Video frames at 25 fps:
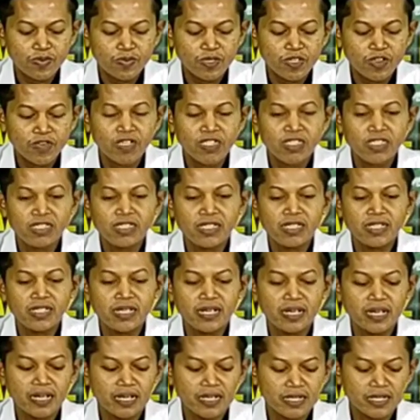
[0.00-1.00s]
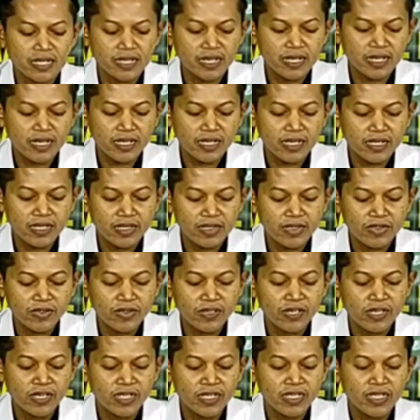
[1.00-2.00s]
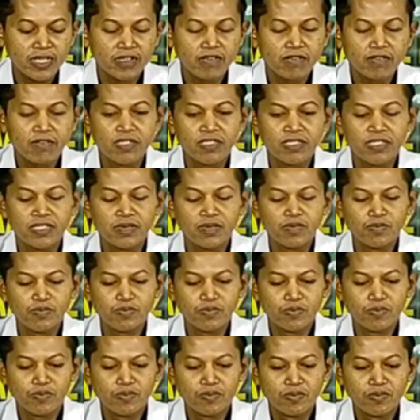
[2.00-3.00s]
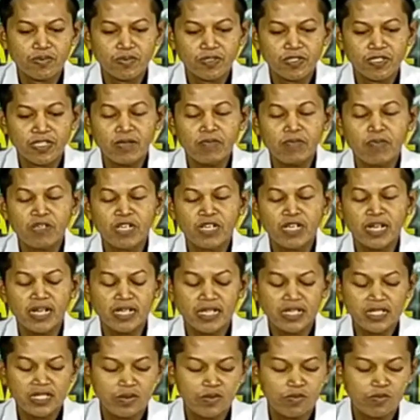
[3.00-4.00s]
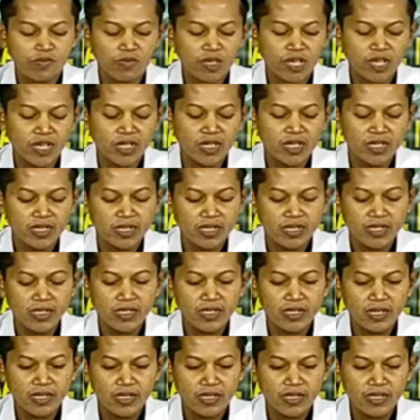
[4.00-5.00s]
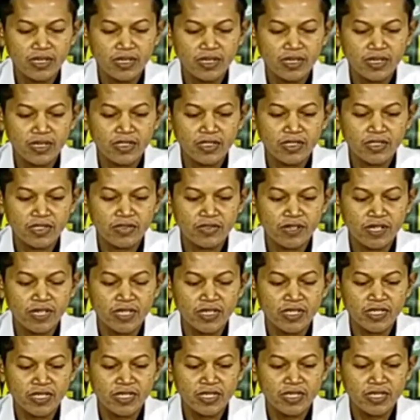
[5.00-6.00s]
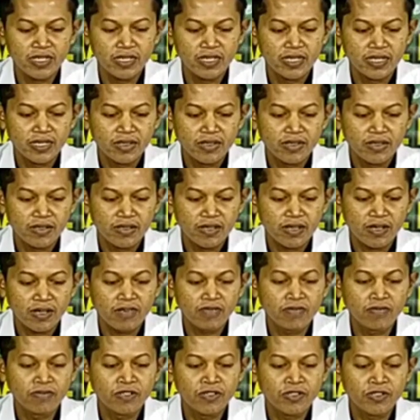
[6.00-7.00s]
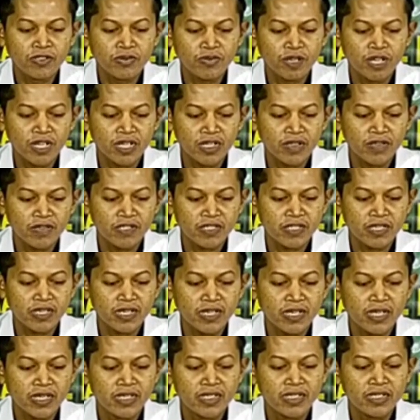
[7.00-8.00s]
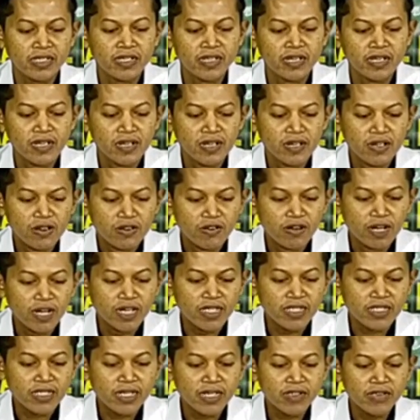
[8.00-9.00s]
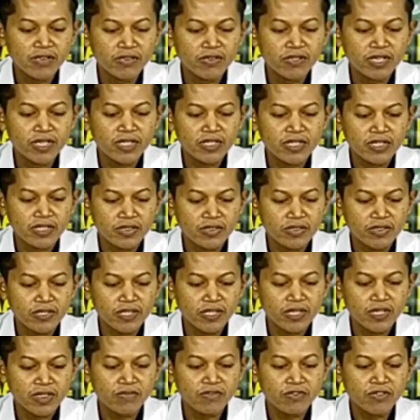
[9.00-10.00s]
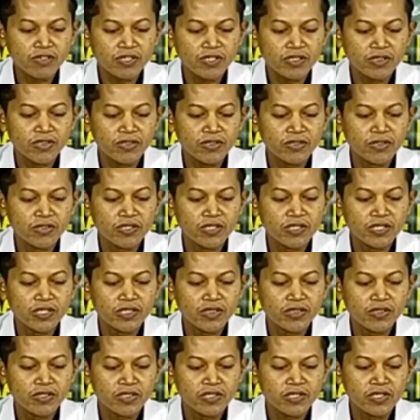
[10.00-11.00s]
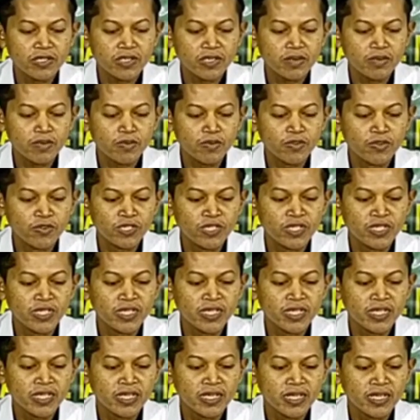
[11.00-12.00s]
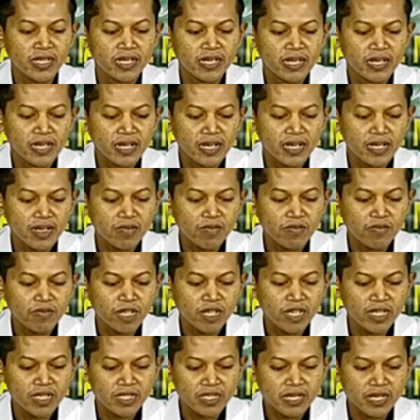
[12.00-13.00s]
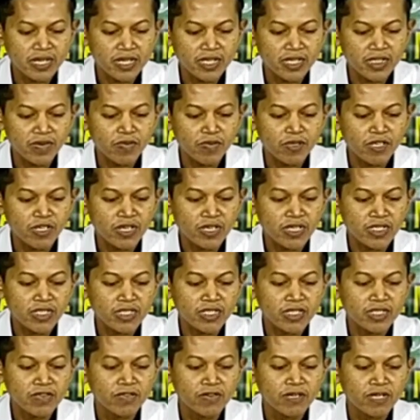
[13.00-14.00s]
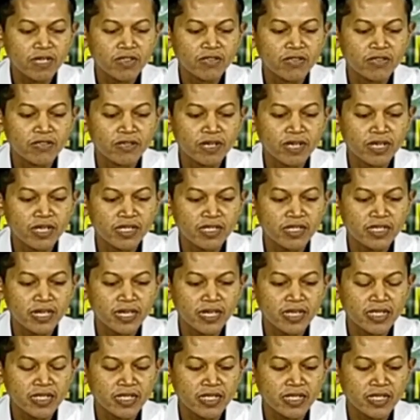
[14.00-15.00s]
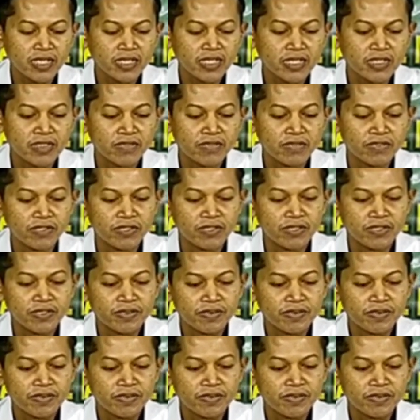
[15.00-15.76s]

bahwa tidak ada Tuhan yang wajib yang berhak disembah kecuali Allah Subhanahu wa taala wa annahu lan setuni Allah iku honiyun semugih ngamma saking barang siwahu kang sakliyane Allah